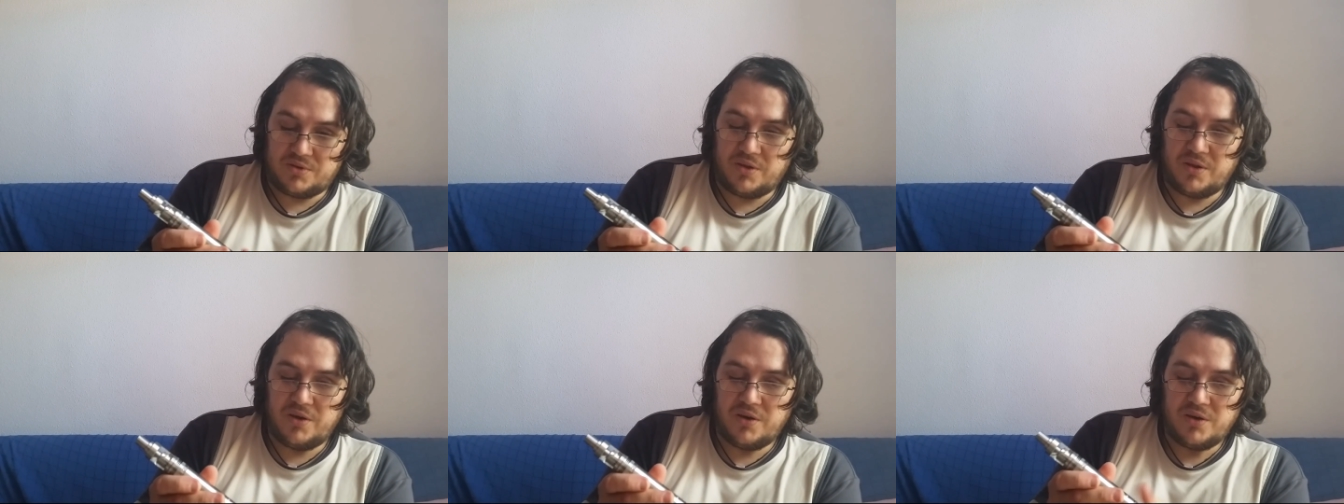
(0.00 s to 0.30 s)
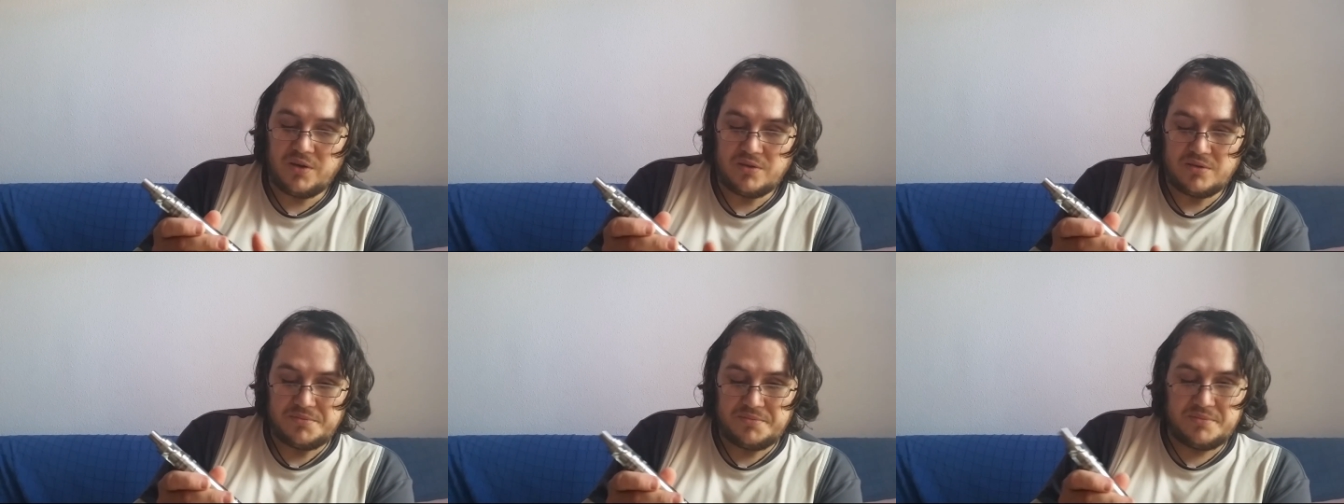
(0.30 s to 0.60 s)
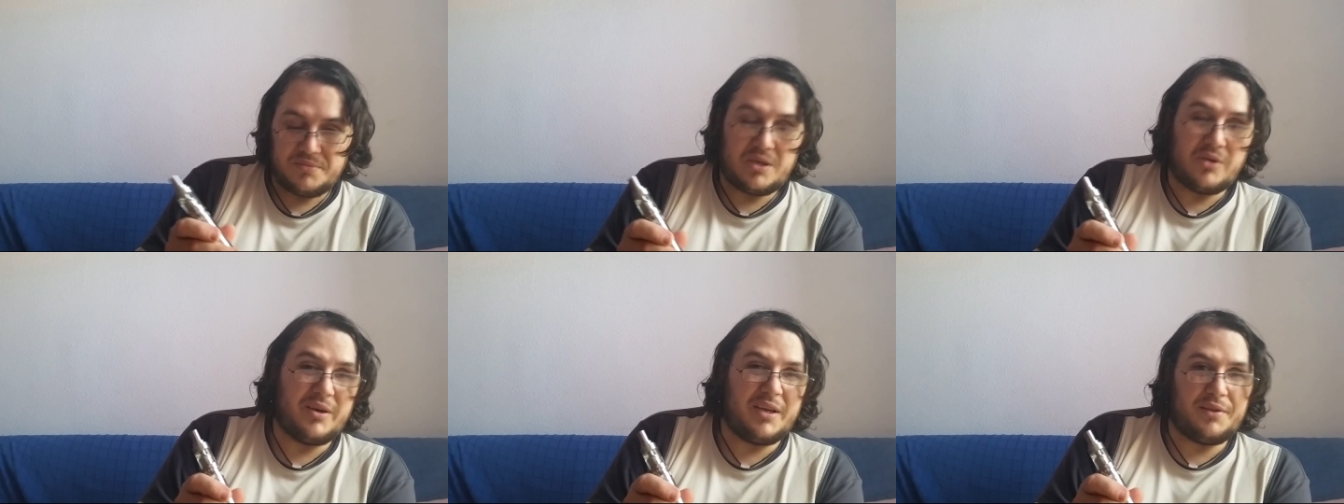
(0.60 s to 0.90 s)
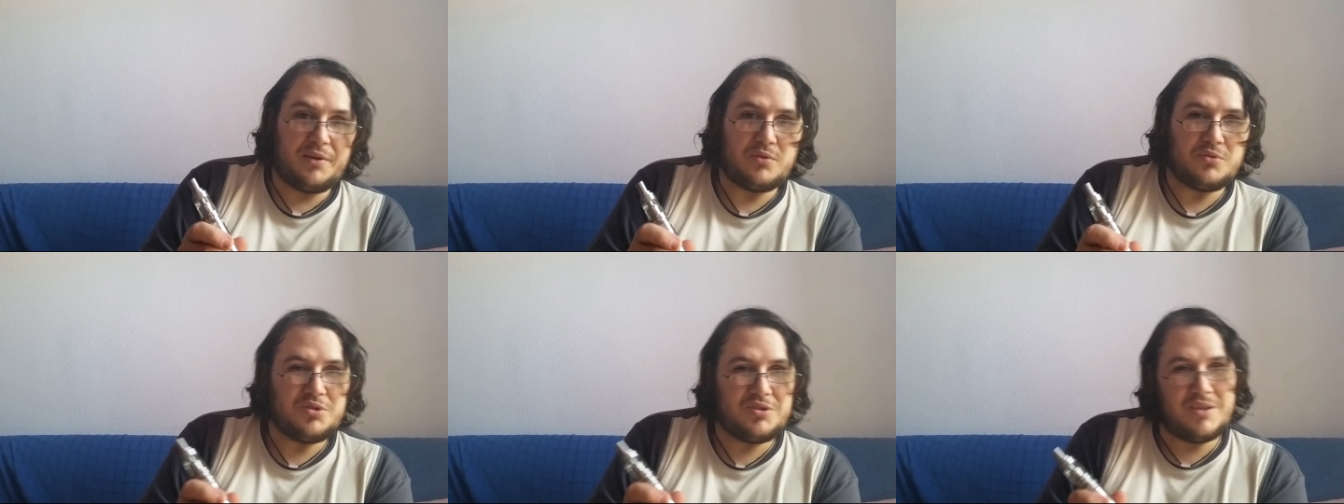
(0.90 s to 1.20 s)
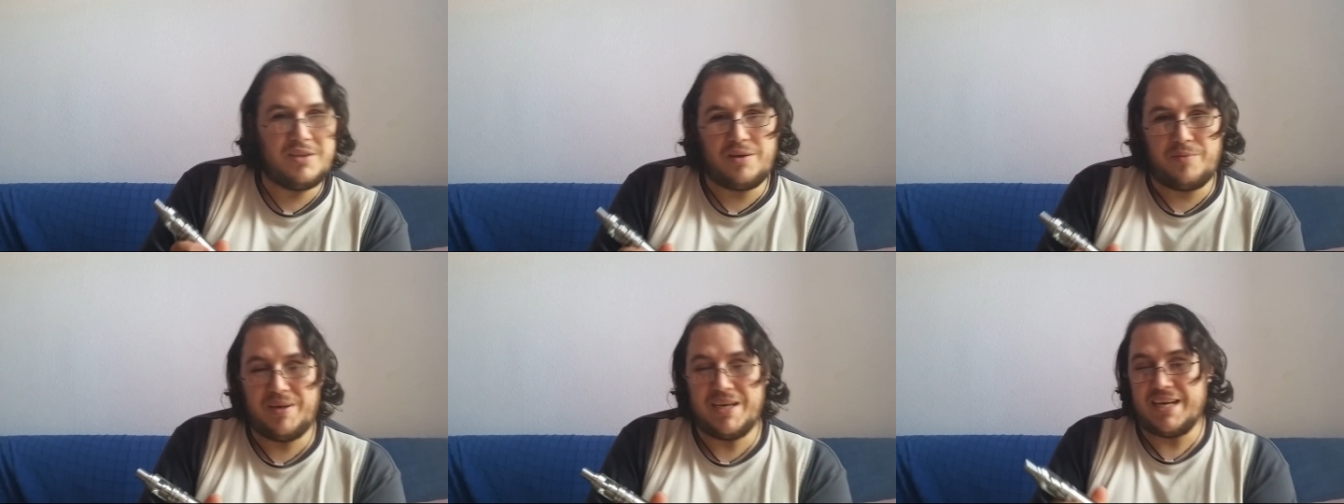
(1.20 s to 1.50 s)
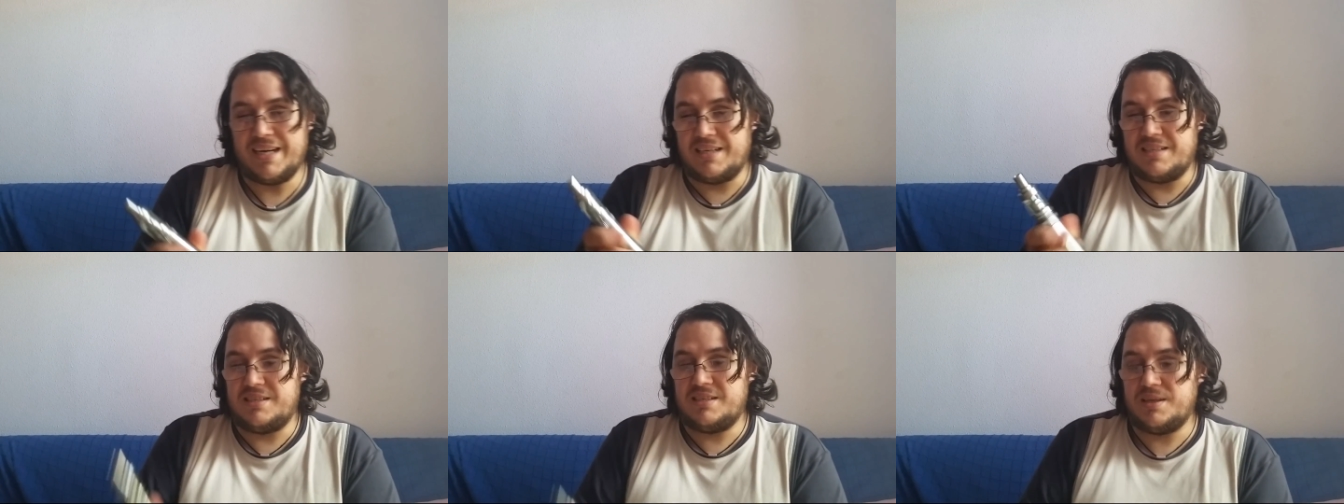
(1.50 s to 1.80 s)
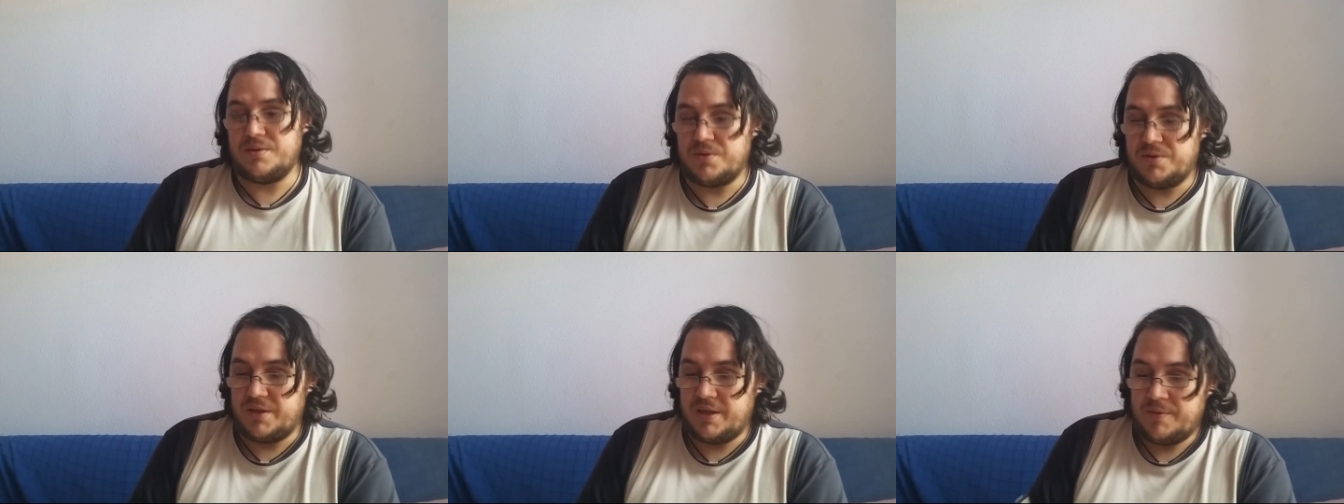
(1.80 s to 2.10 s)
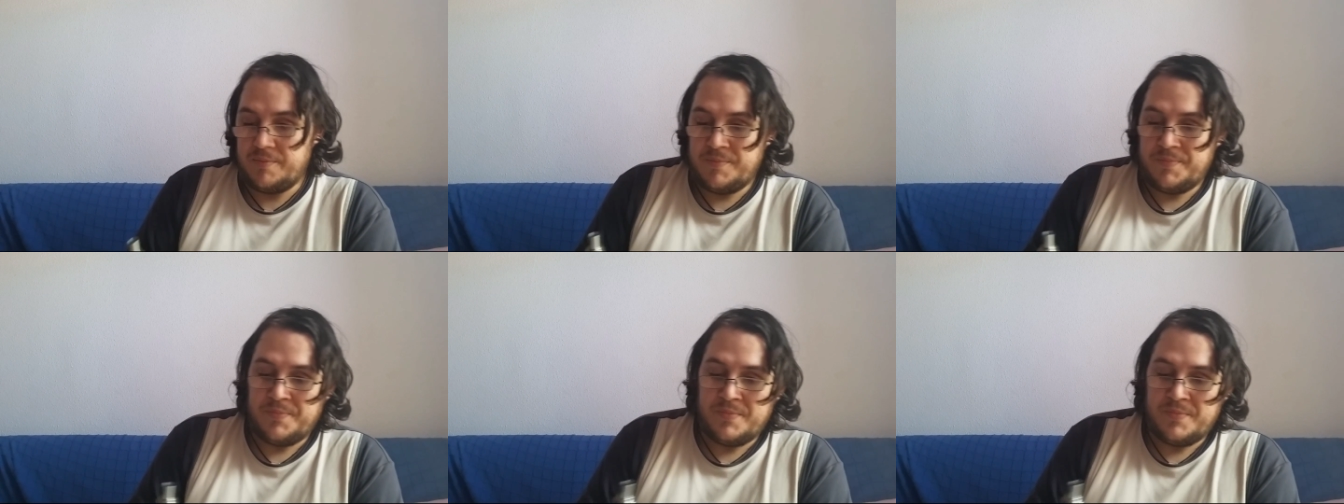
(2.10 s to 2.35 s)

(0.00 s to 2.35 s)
todo, aunque te guste, termina cansando.